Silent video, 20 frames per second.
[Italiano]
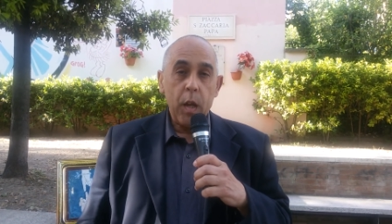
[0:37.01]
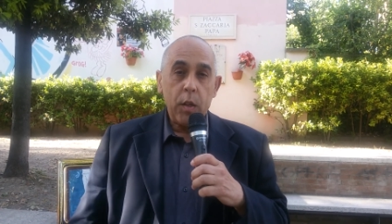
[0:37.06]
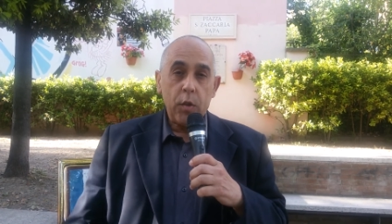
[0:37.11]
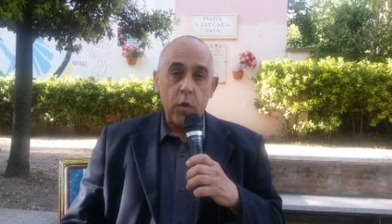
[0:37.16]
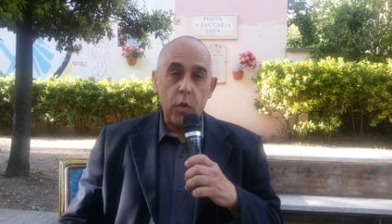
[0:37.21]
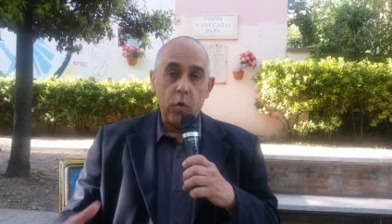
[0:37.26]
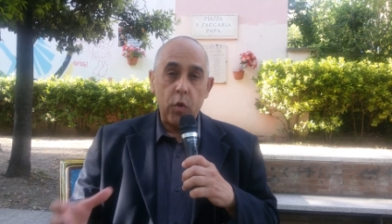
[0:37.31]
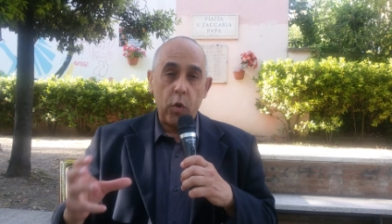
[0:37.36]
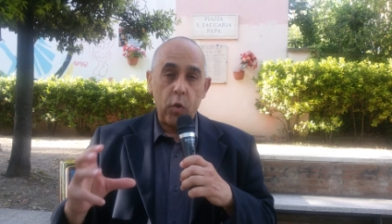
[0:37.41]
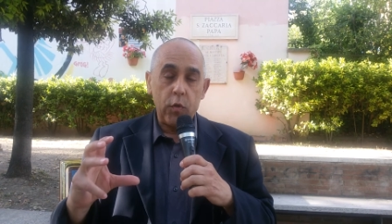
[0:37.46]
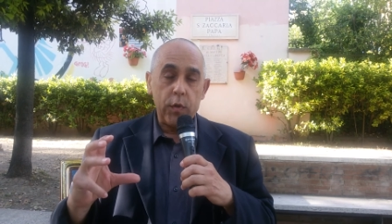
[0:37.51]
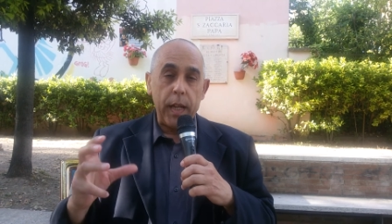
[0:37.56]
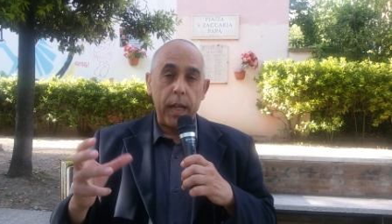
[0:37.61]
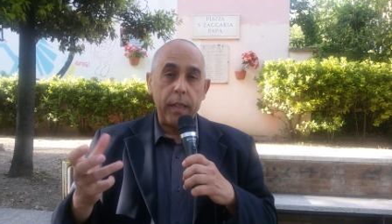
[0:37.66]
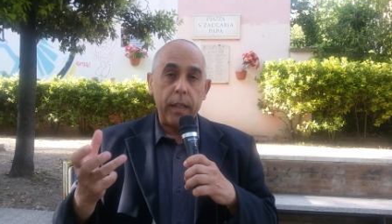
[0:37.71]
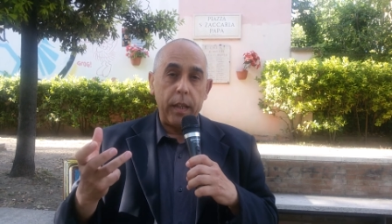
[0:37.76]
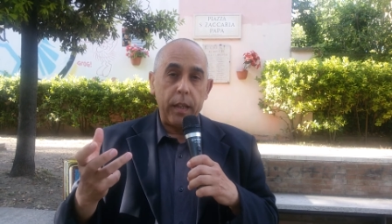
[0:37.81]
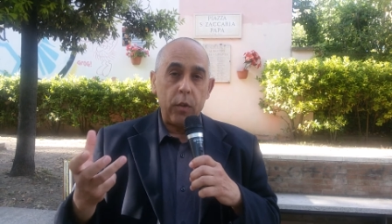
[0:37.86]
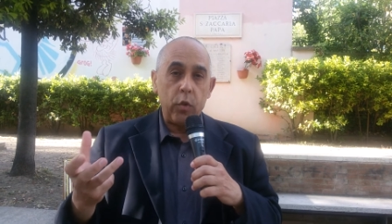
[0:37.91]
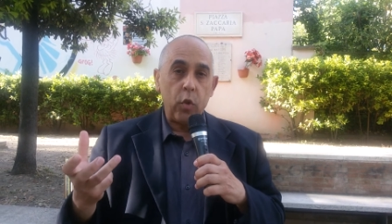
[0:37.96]
Ci sono stati
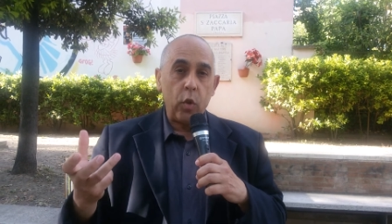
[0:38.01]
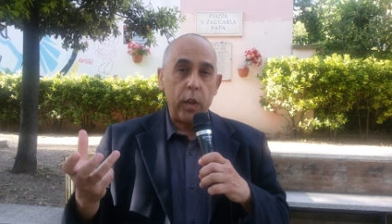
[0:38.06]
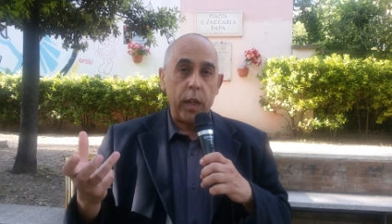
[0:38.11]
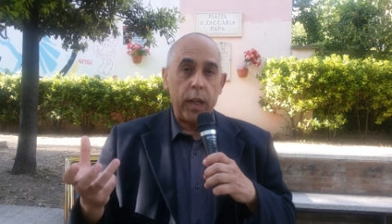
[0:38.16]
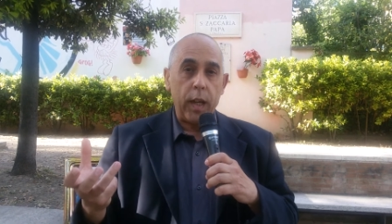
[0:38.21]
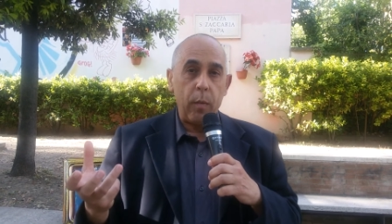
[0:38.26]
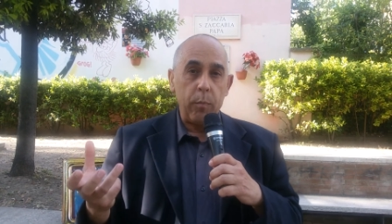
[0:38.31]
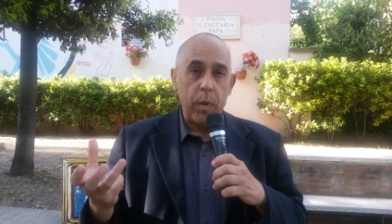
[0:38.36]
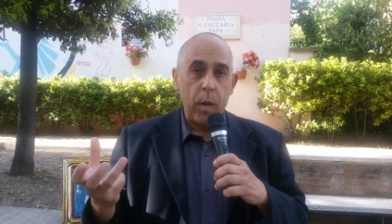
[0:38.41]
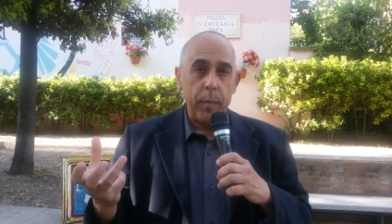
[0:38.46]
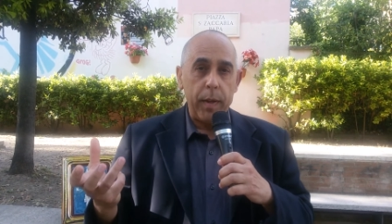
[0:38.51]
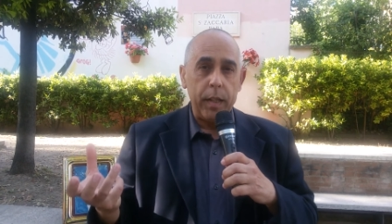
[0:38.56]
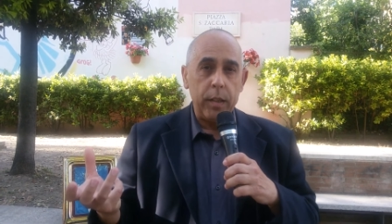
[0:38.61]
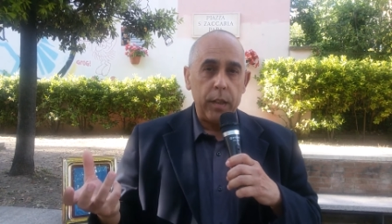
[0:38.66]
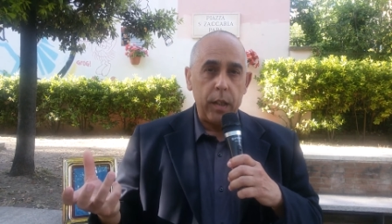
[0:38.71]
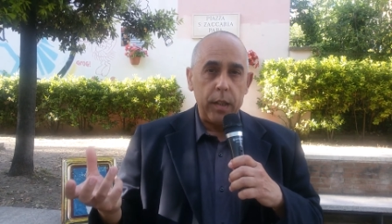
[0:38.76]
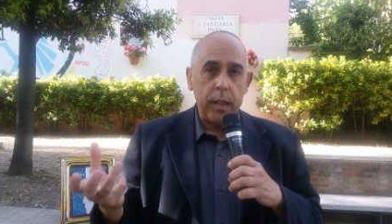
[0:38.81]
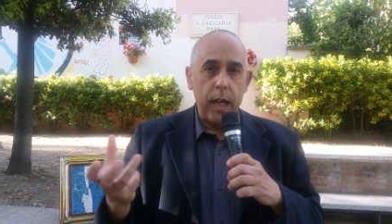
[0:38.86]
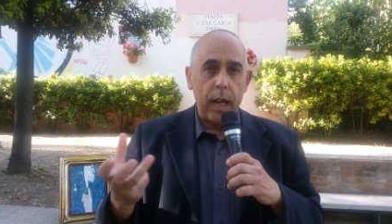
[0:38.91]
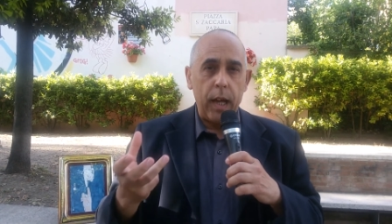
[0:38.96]
adesso dei
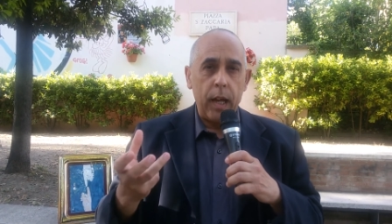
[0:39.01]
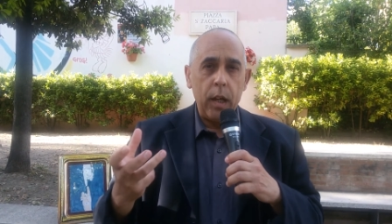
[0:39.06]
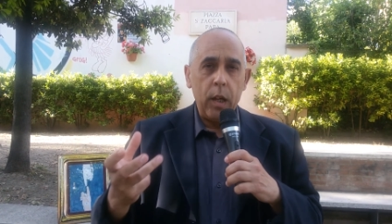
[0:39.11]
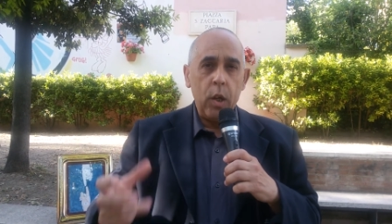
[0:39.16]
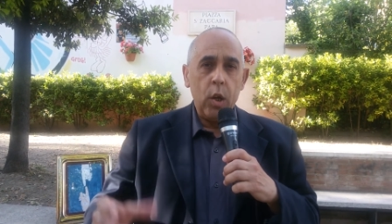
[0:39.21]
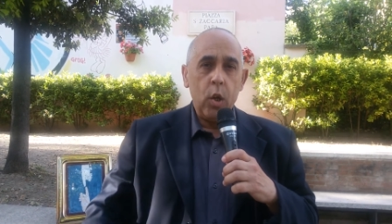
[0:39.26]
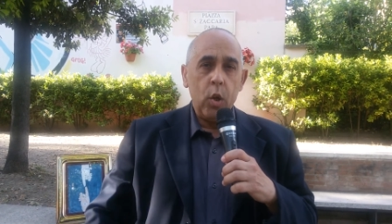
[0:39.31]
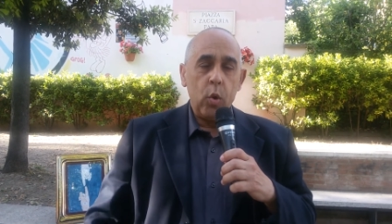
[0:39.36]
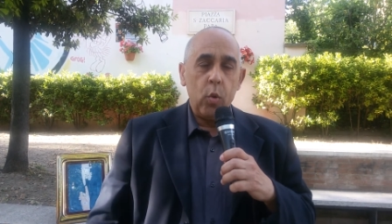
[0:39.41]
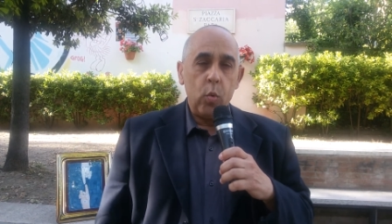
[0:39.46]
cambiamenti da